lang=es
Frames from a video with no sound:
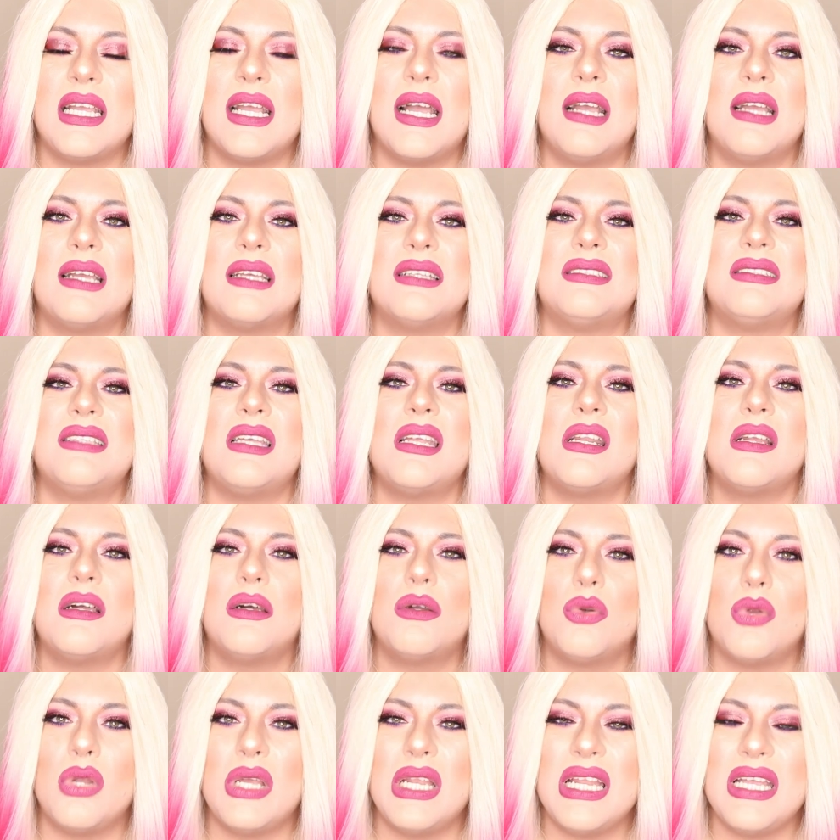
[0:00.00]
tengan que ser
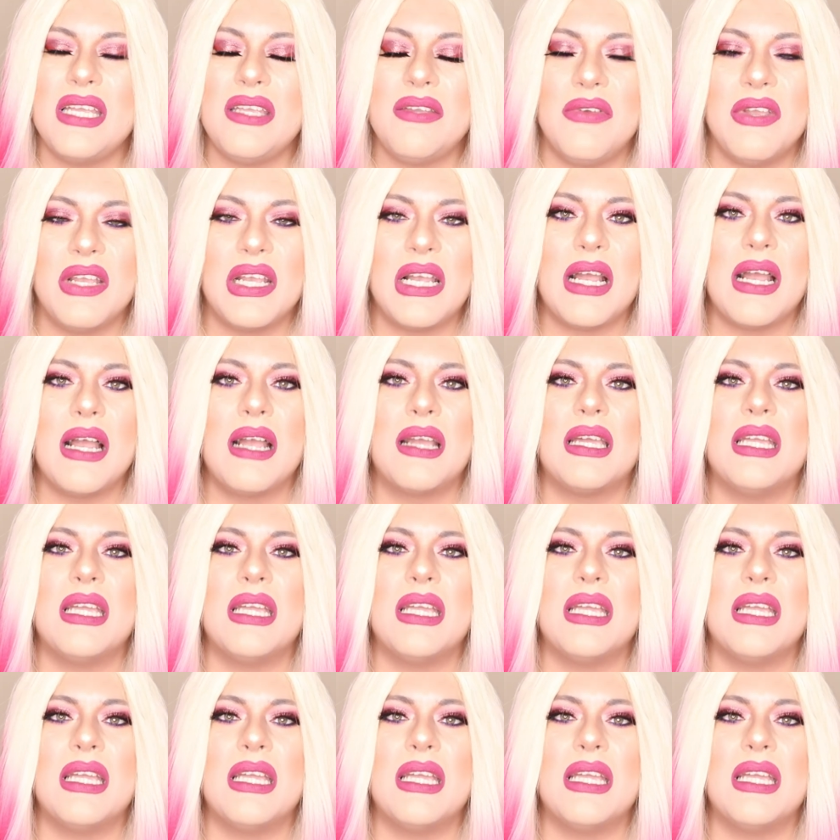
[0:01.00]
crueles y vengan